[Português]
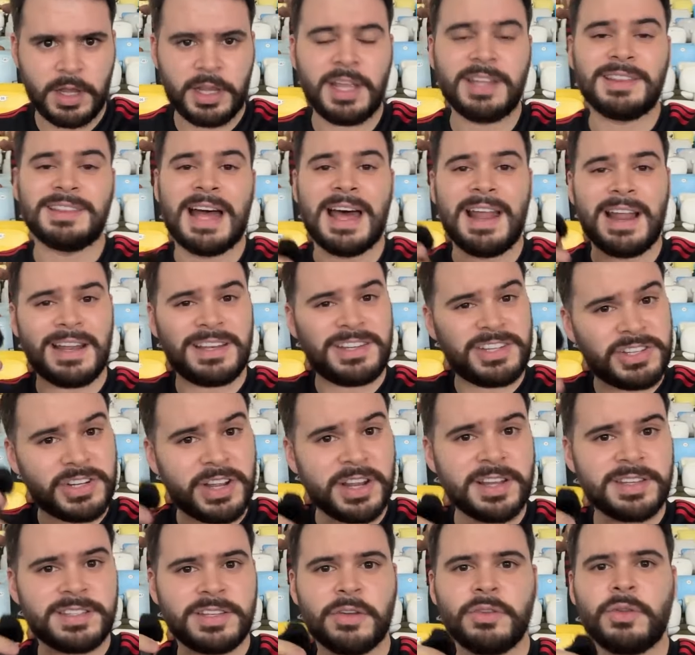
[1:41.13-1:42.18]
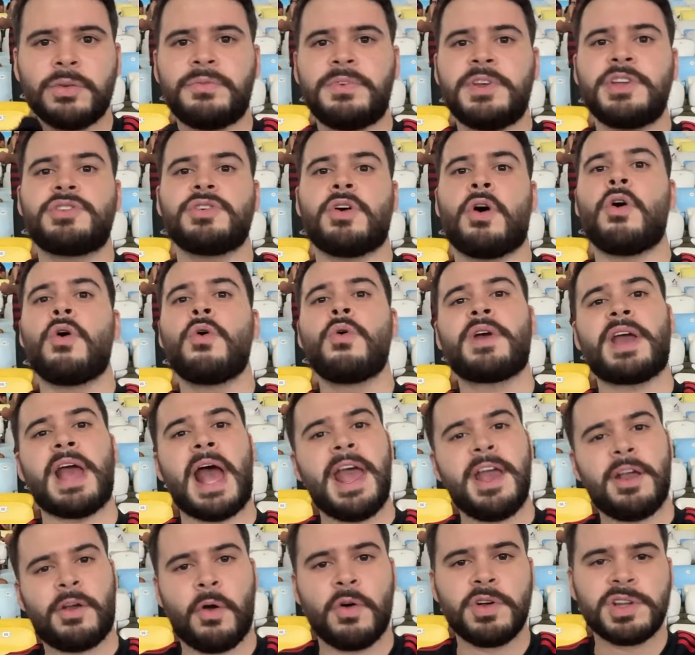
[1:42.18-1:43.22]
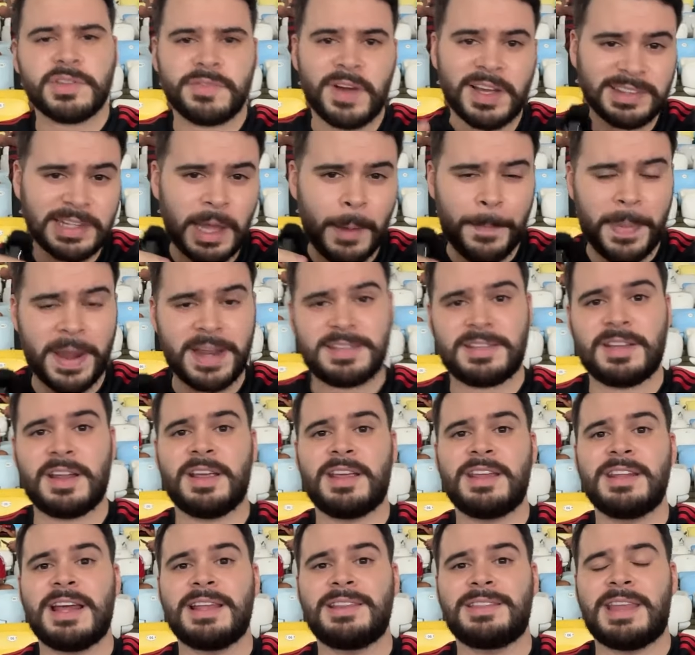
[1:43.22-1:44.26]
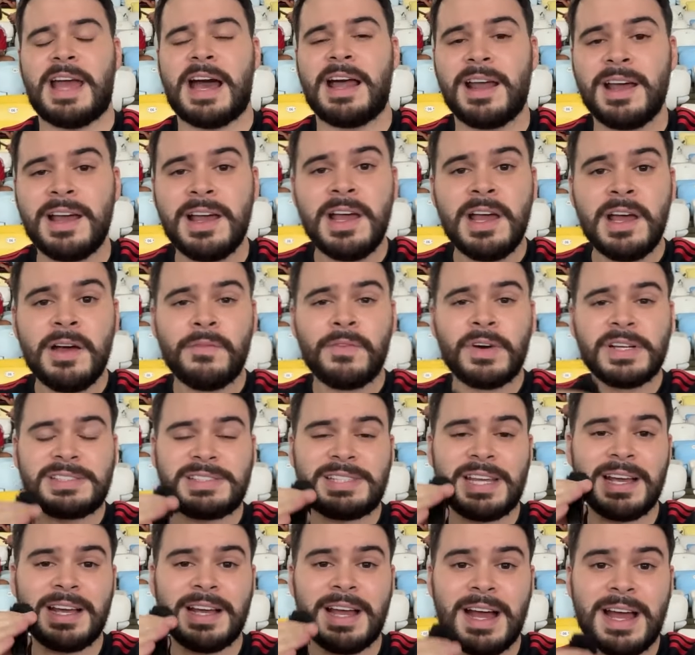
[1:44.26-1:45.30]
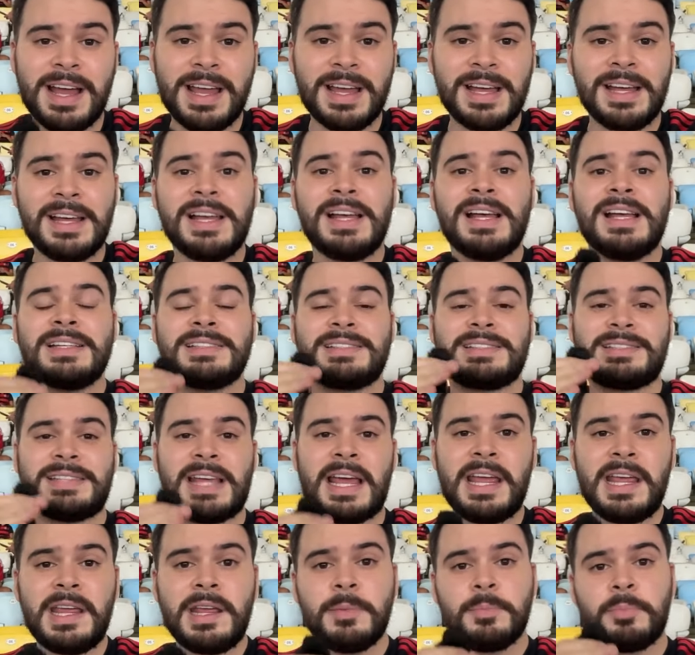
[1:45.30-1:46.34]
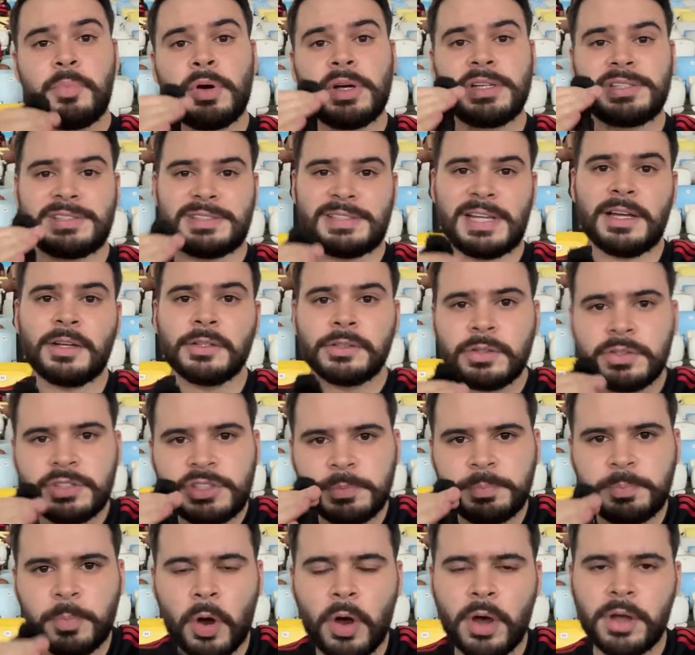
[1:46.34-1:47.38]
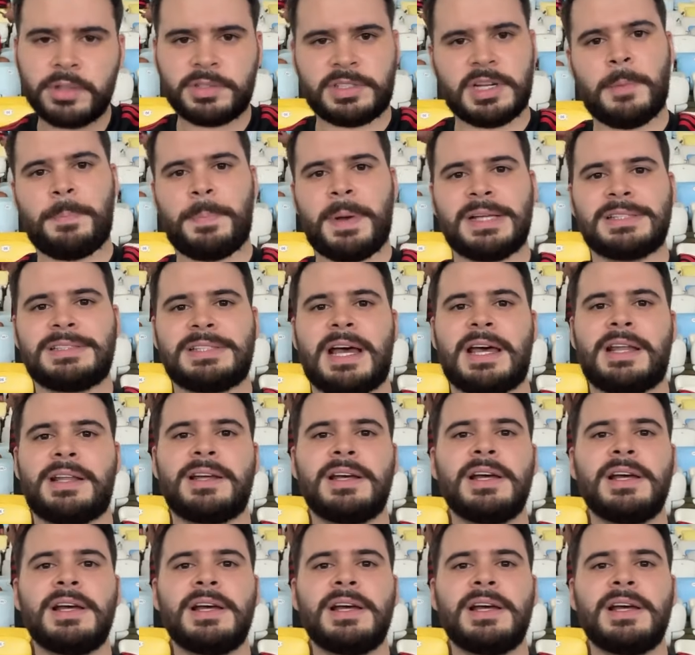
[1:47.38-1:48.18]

que tá na descrição do vídeo ou o QR Code que vai estar tá aparecendo aqui na tela, você ganha 100% de bônus, rapaziada.